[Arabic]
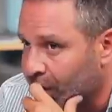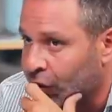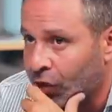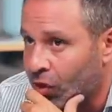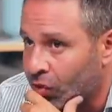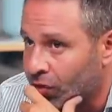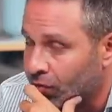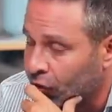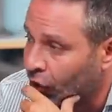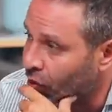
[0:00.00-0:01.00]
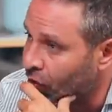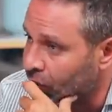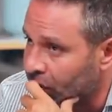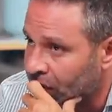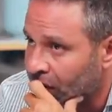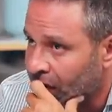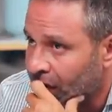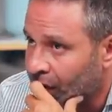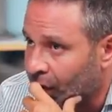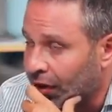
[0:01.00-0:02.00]
ماتش حلو ماتش حلو قوي
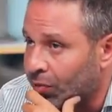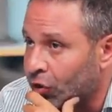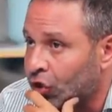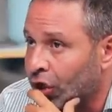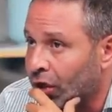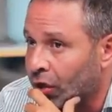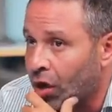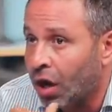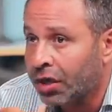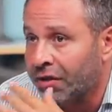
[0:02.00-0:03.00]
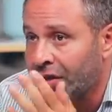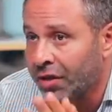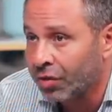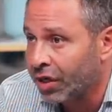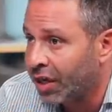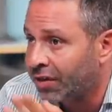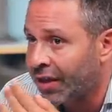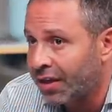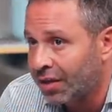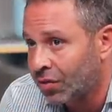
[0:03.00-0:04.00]
وبعدين ماتش راح كتير ورجع
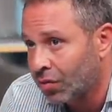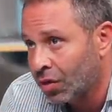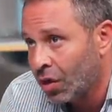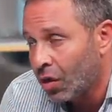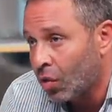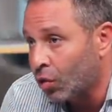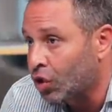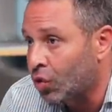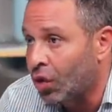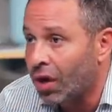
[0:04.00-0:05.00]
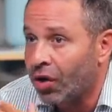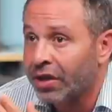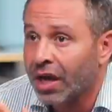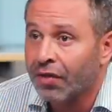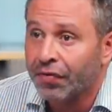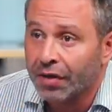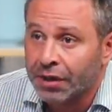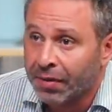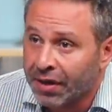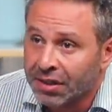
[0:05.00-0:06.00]
تاني بص الجون الاولاني دخل في
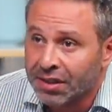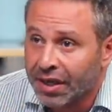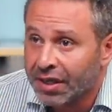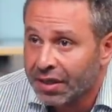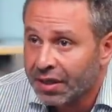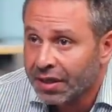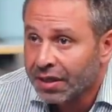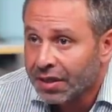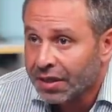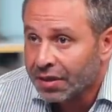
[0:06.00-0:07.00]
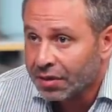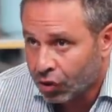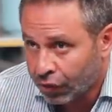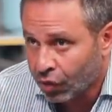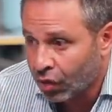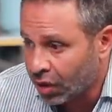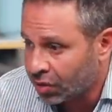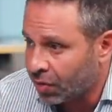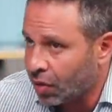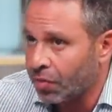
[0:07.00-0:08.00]
اسبانيا ازاي شفت الجون
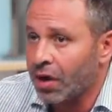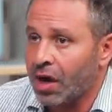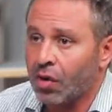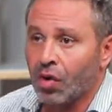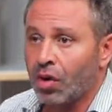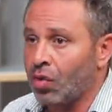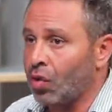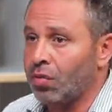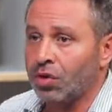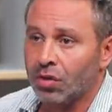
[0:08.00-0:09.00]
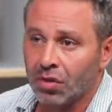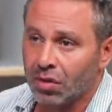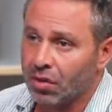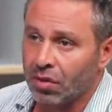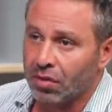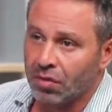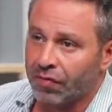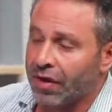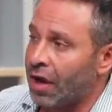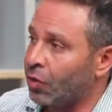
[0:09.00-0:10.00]
الاسباني الراجل رايح الكوره للجون آه،
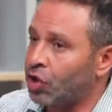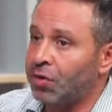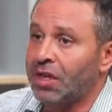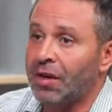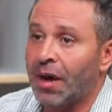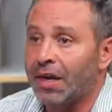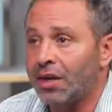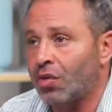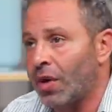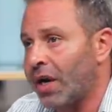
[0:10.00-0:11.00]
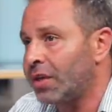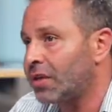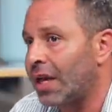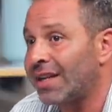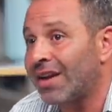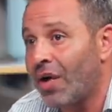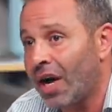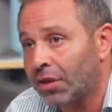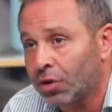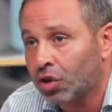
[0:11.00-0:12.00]
فجاه الماتش بيتقلب عليك وبعدين 3
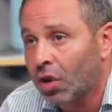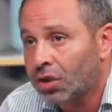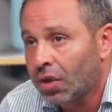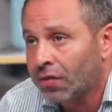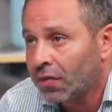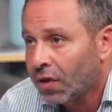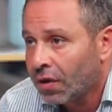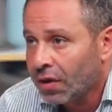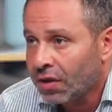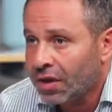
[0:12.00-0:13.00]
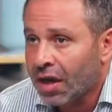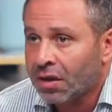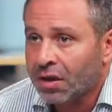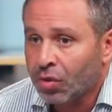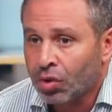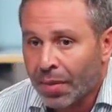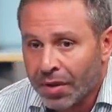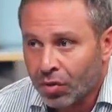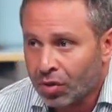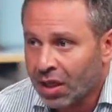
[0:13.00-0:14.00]
1 ماتش خلصان دقيقه
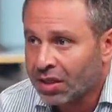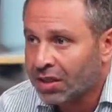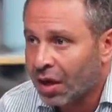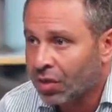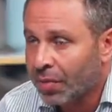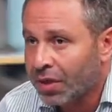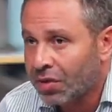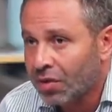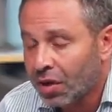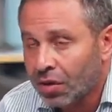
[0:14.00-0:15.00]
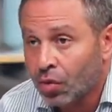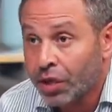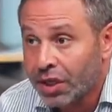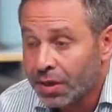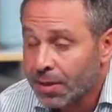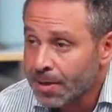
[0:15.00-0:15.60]
82 ودقيقه 89 جونين